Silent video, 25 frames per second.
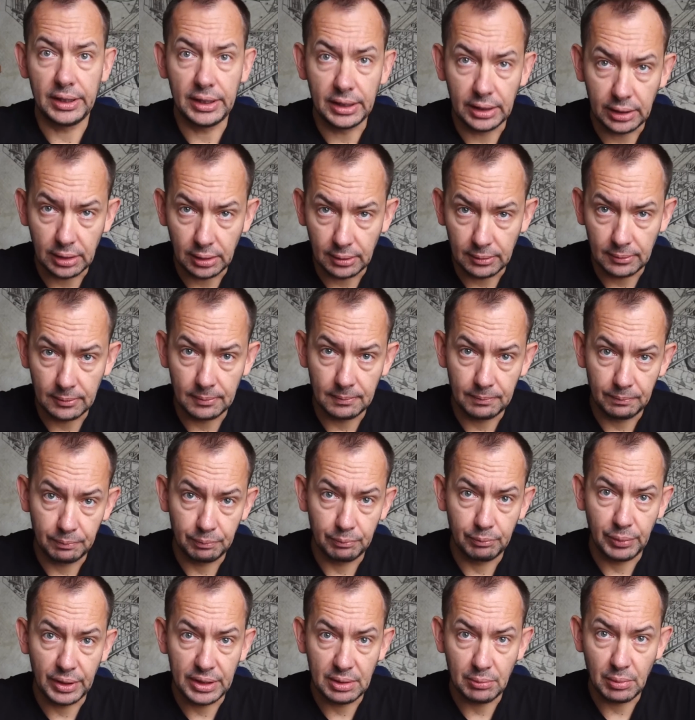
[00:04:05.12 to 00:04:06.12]
их
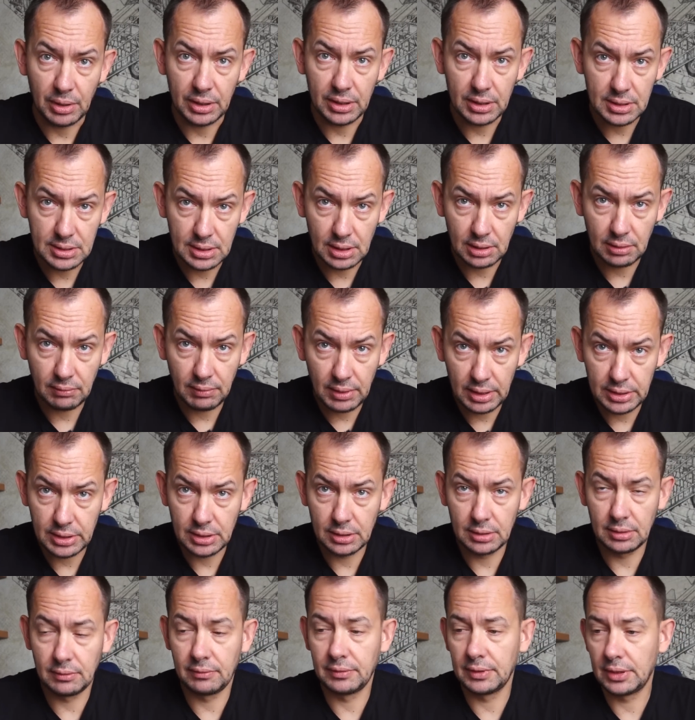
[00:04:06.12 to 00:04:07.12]
понимании
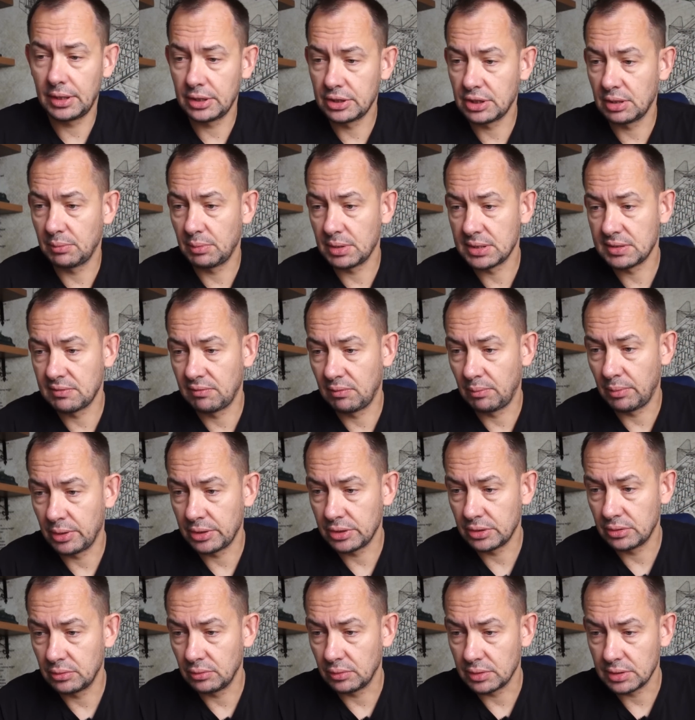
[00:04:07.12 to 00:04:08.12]
захвачен, в нашем
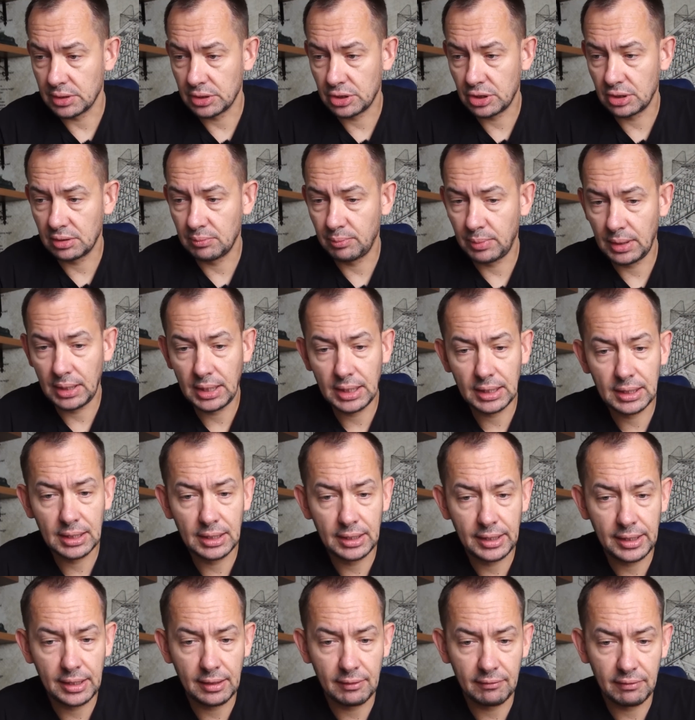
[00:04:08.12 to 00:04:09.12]
освобожден. Значит,
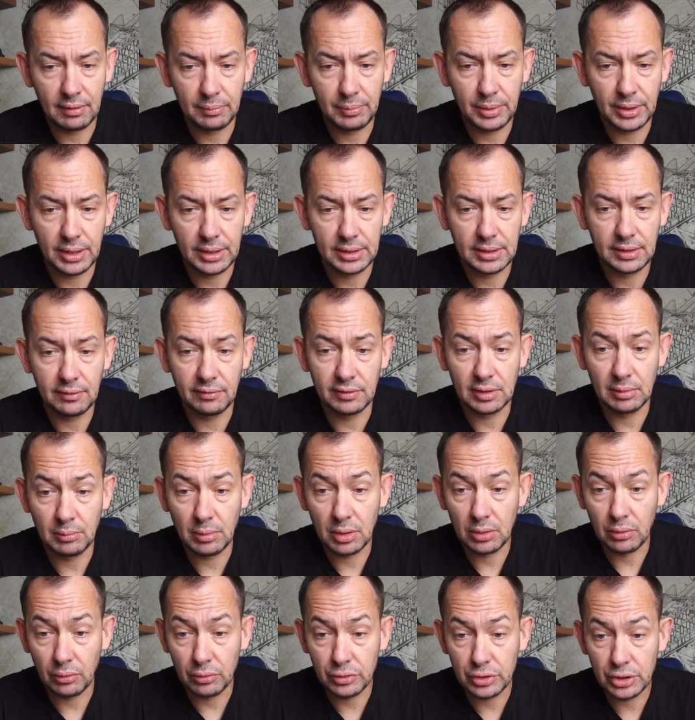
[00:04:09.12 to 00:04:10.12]
Балаклея в оперативном
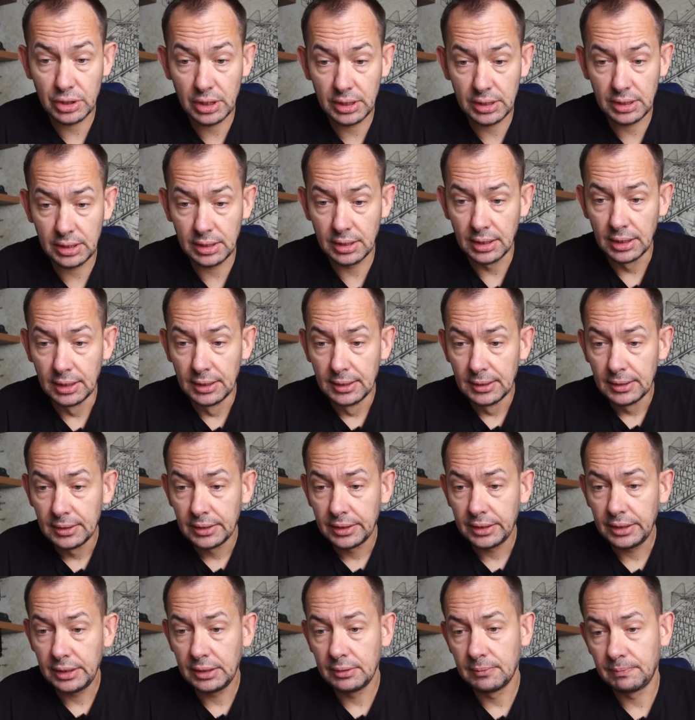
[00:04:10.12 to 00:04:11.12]
окружении,
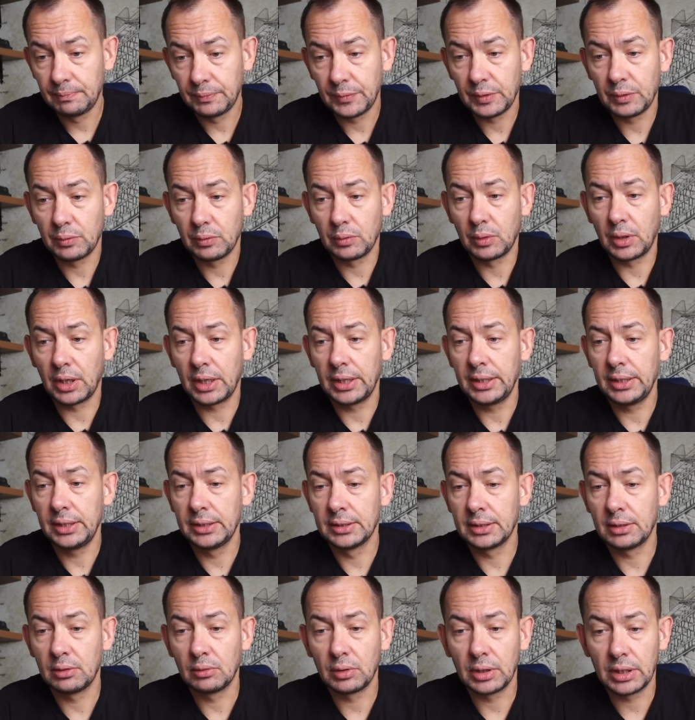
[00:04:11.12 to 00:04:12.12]
и
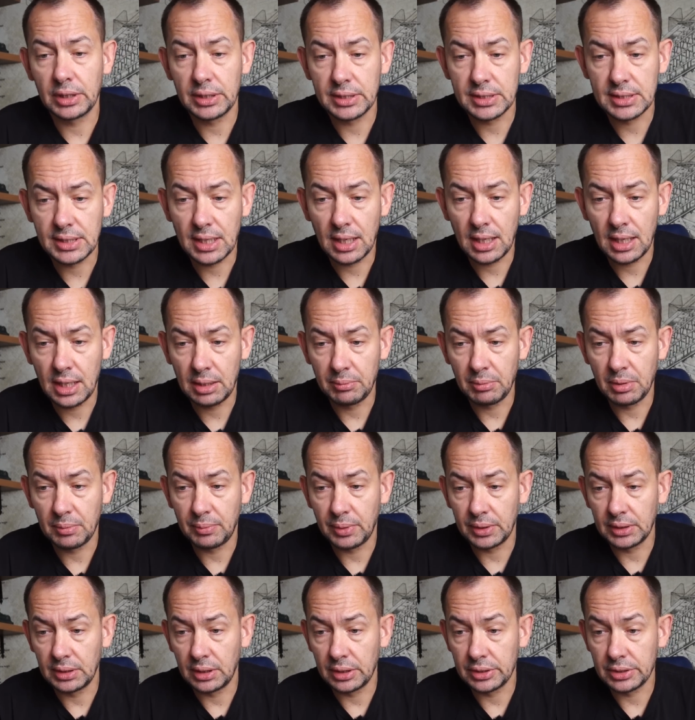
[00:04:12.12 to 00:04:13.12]
Украина, украинская армия
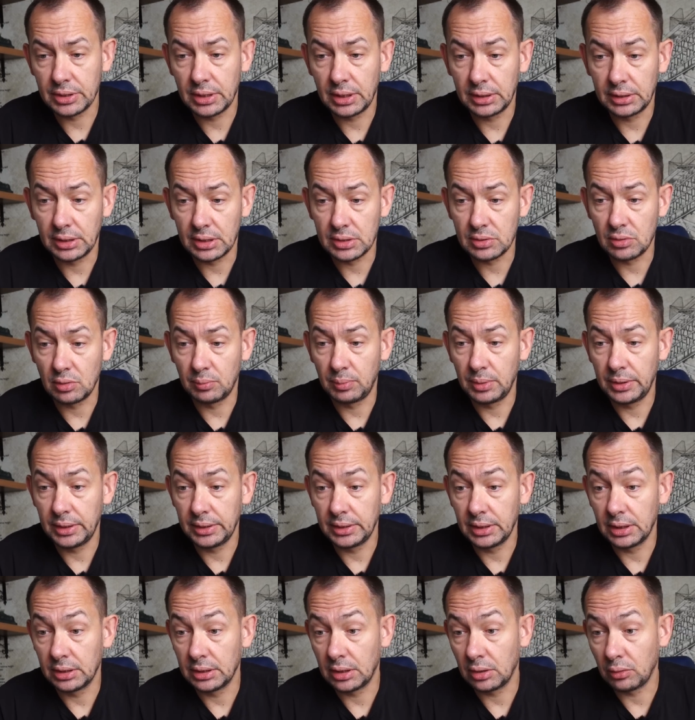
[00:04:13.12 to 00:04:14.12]
продолжает
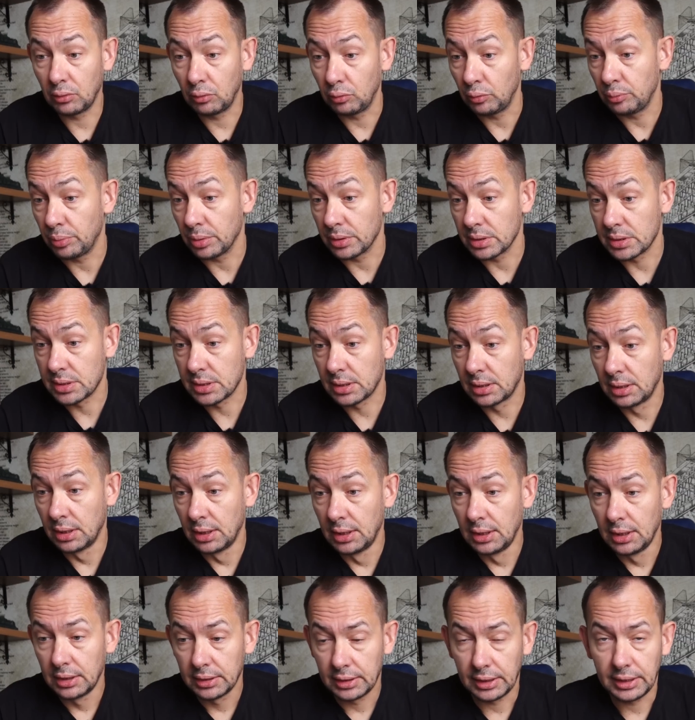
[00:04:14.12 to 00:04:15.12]
наступление на Купенск.
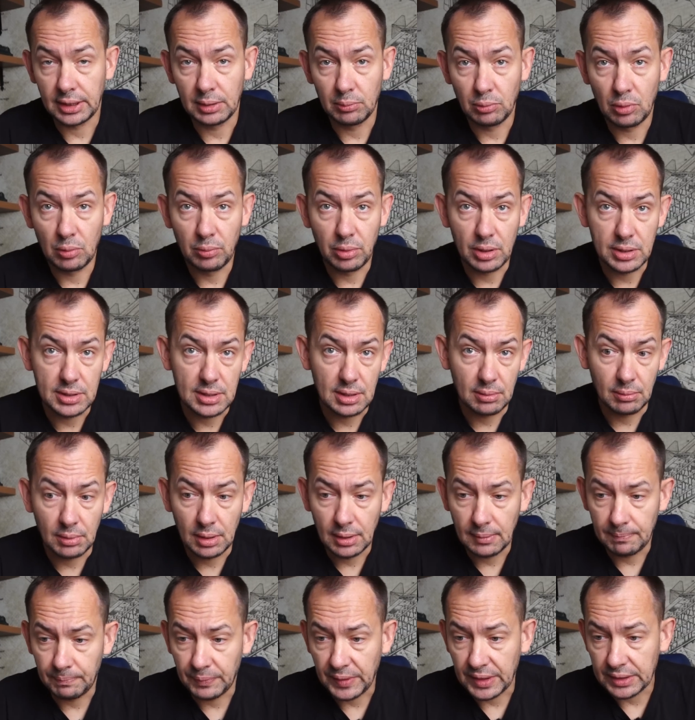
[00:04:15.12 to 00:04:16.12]
Таким
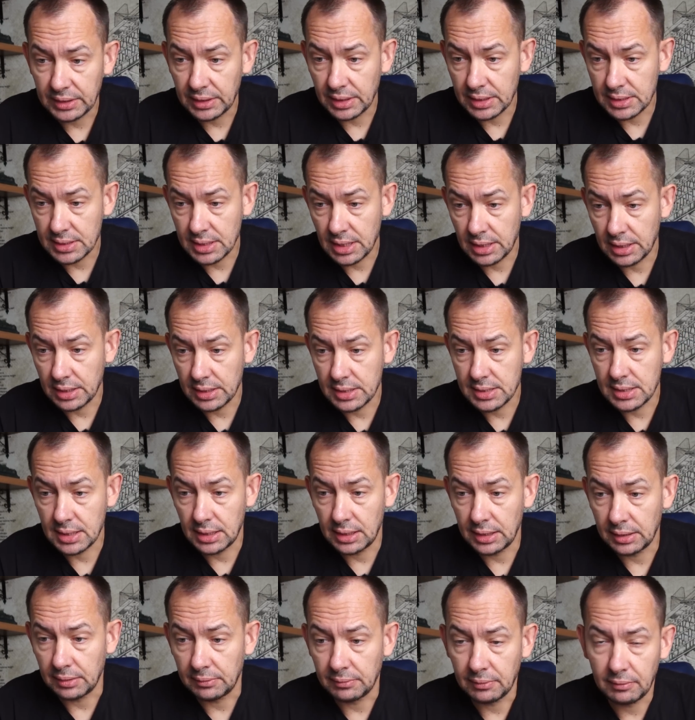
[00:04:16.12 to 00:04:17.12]
образом, отрезается
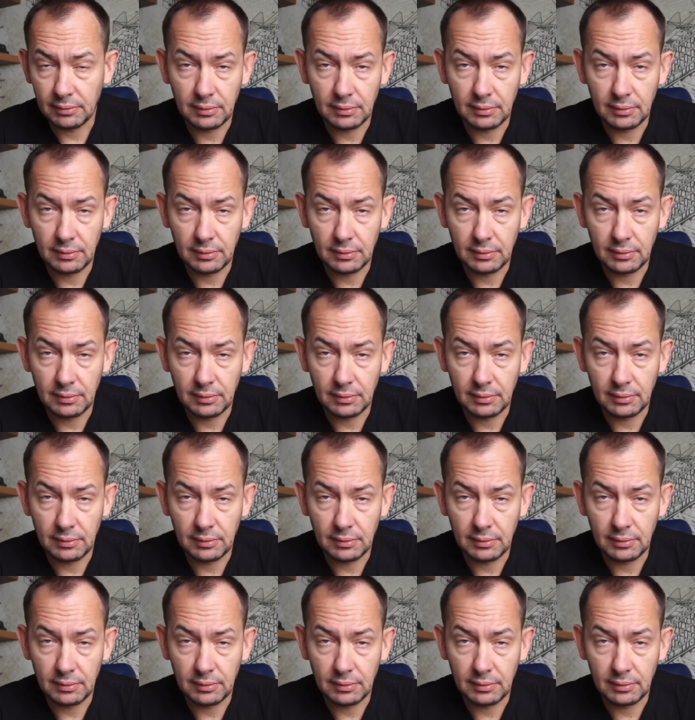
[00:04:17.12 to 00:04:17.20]
ли